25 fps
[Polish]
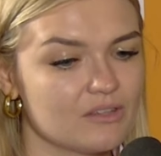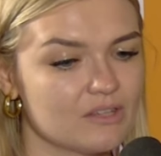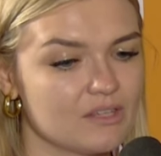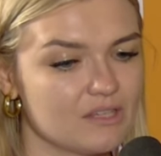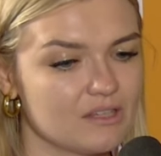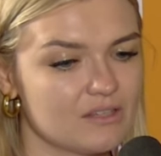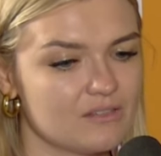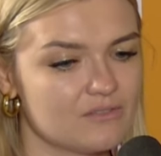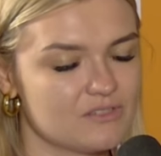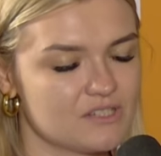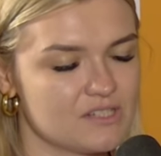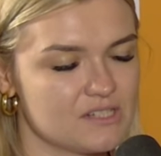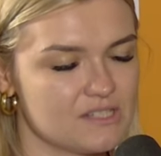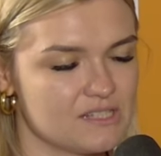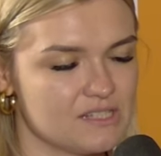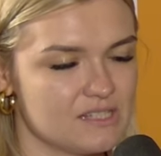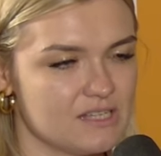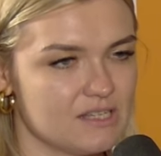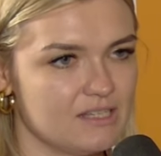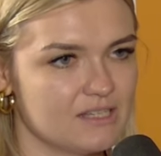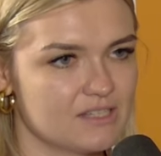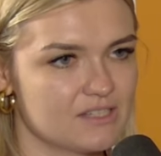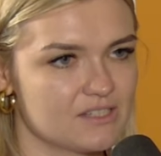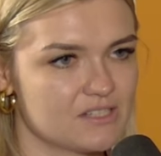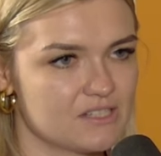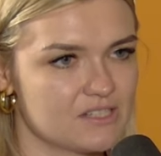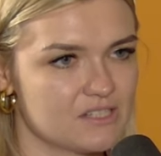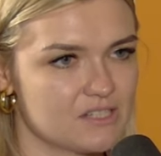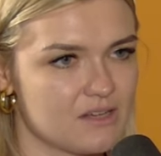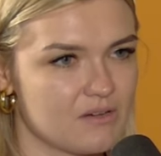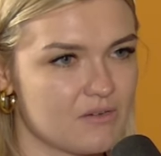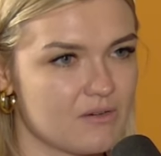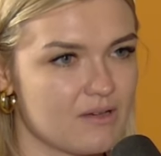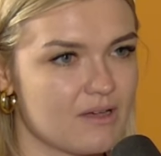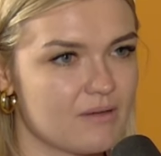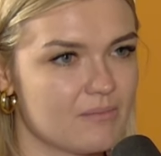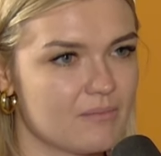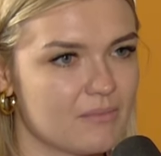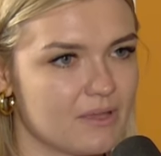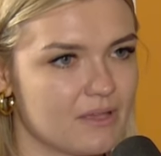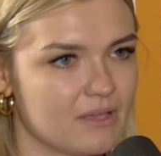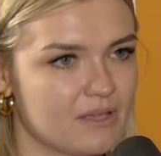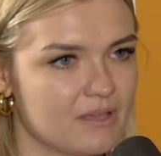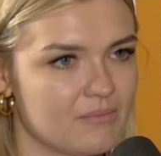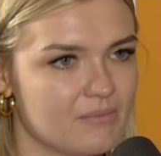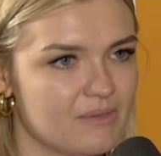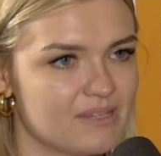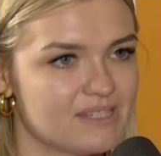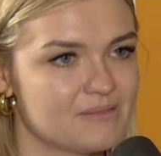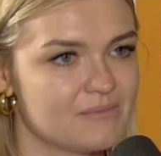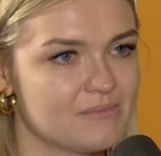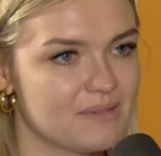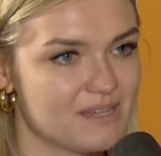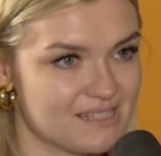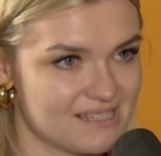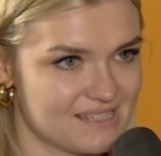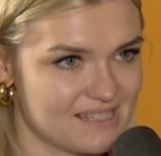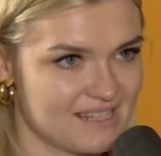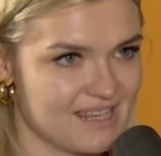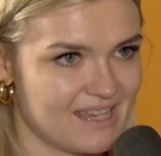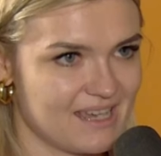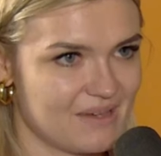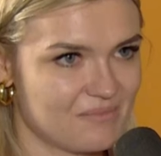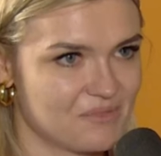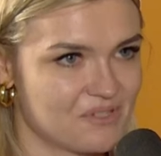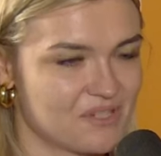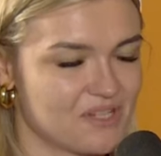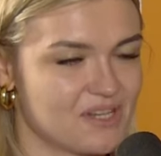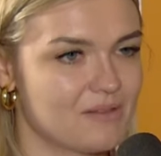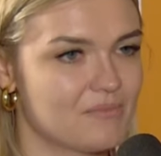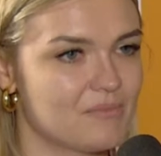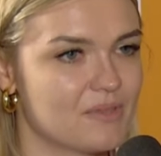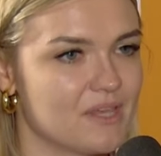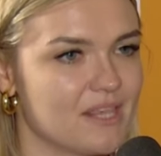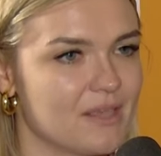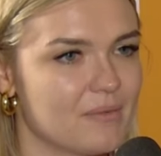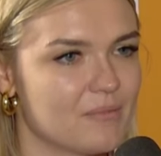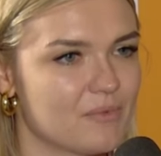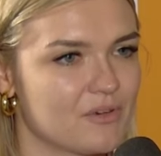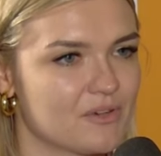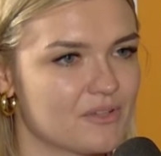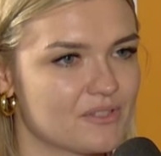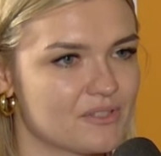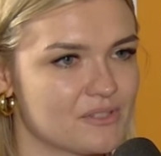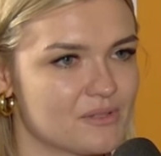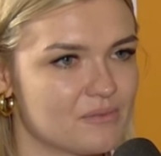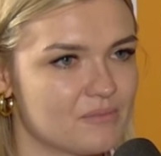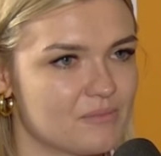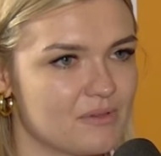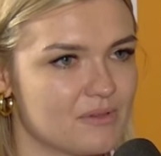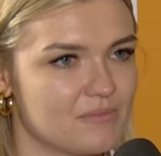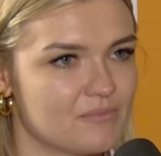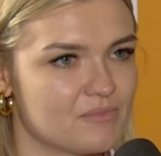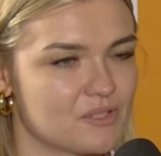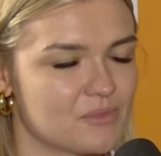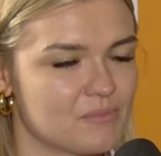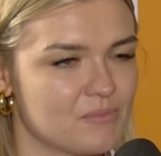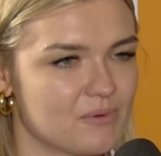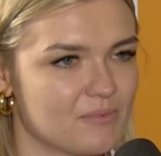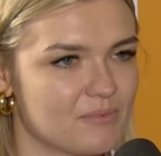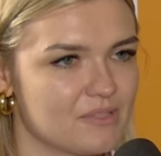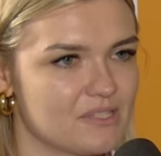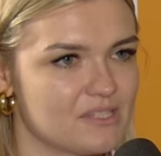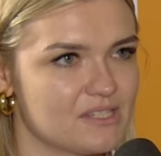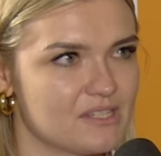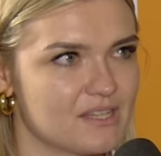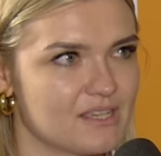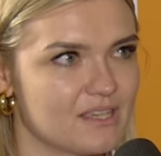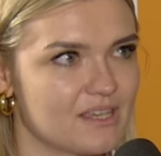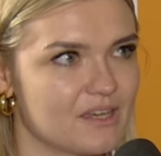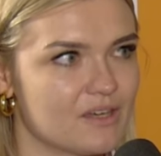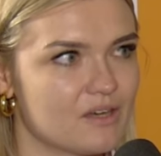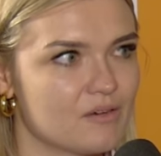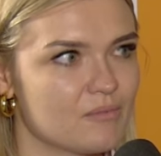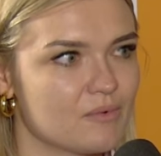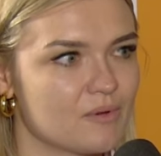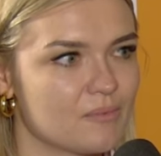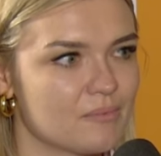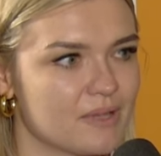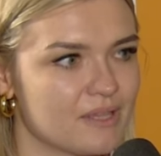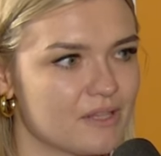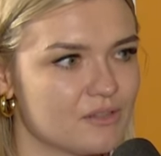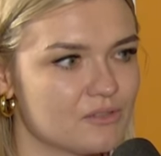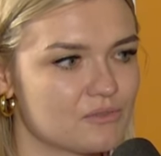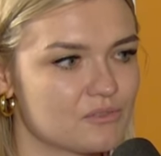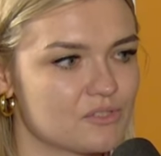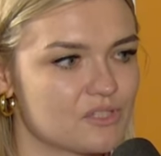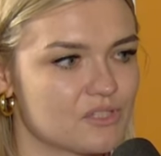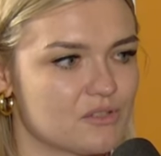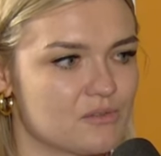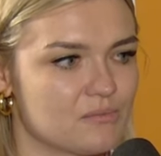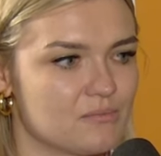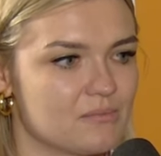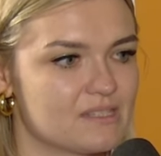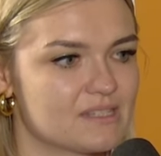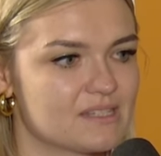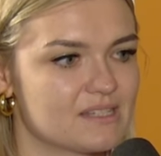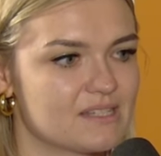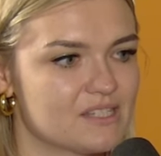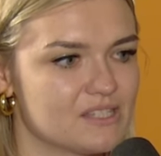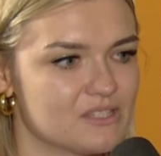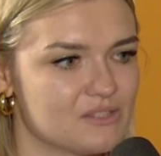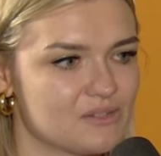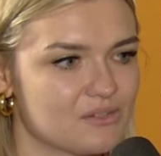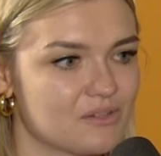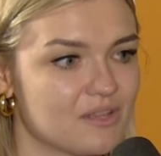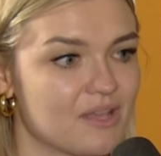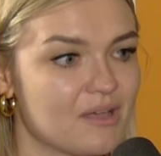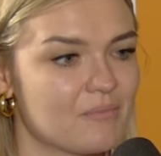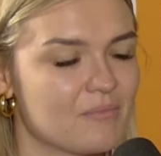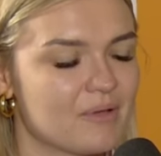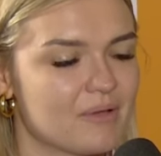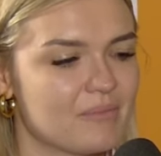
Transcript: Nigdy wcześniej nie krzyczałam e, bez maski, a przynajmniej nie mogę sobie przypomnieć takiego momentu, że tą maskę ściągnęłam.